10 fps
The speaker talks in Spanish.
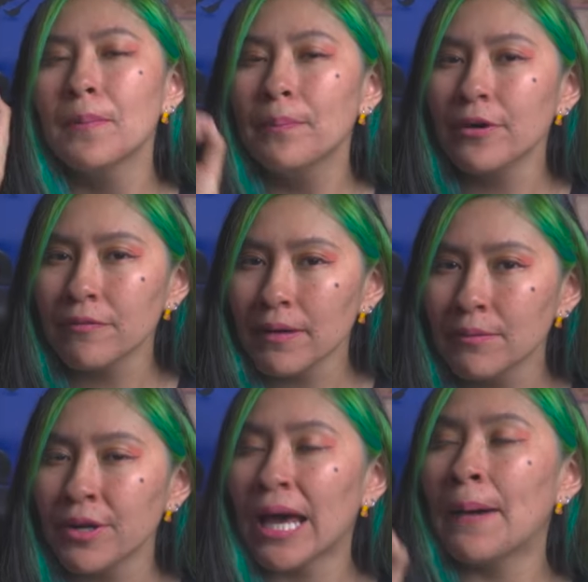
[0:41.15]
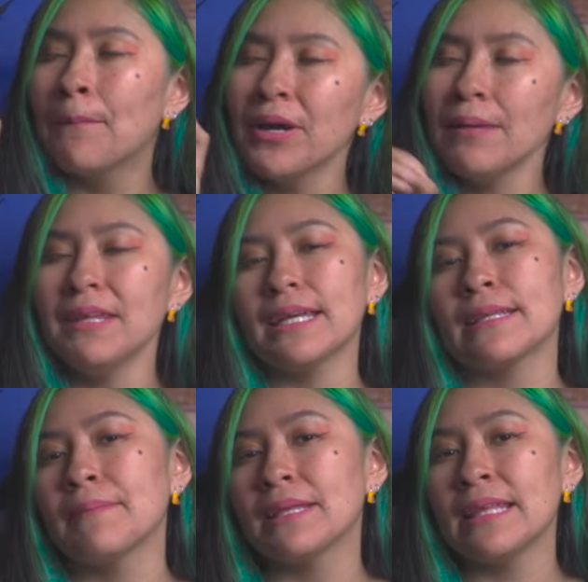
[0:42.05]
Por favor, apóyame
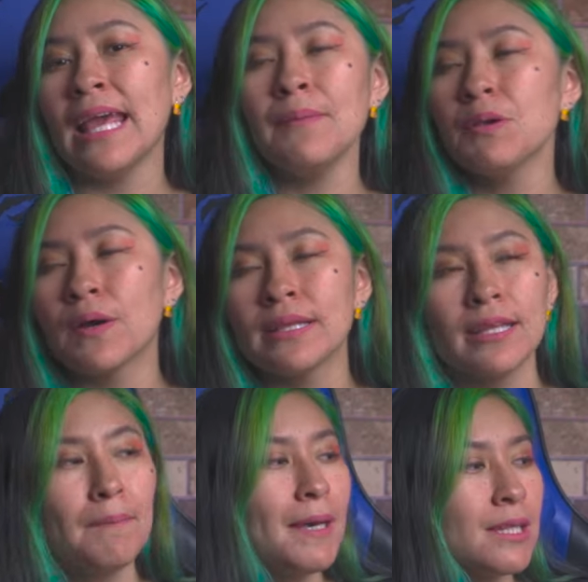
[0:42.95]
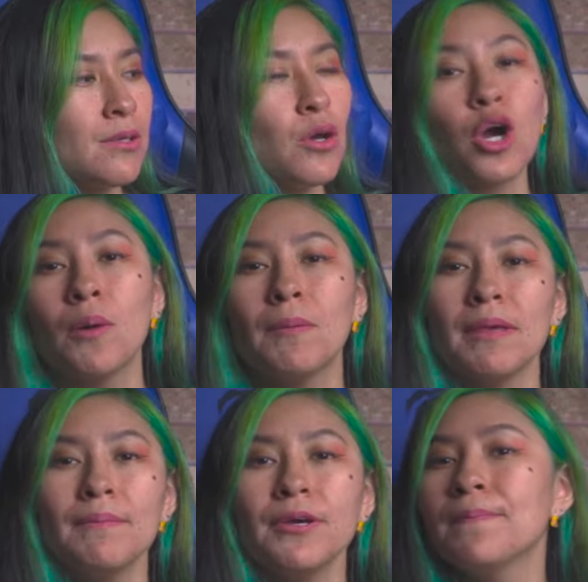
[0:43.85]
directamente en mi cuenta de Patreon o como
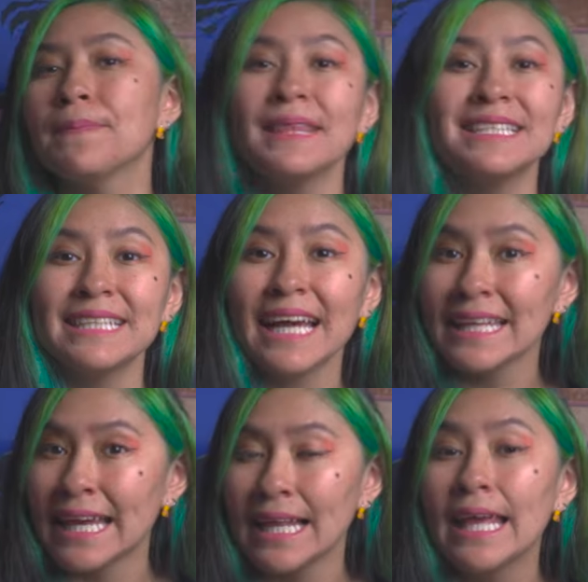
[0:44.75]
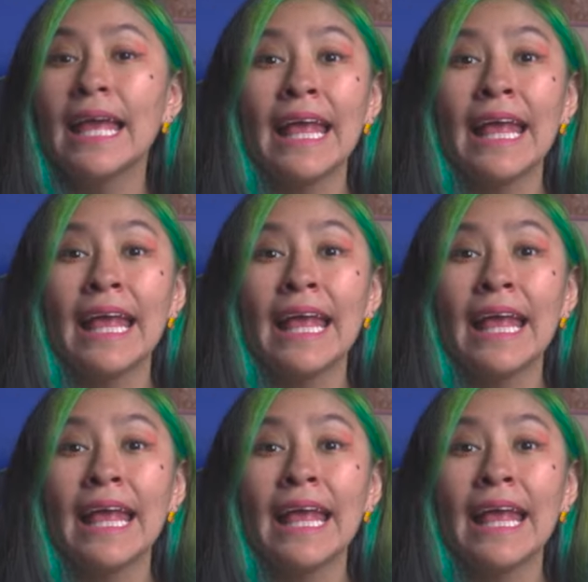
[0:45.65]
miembro de este canal.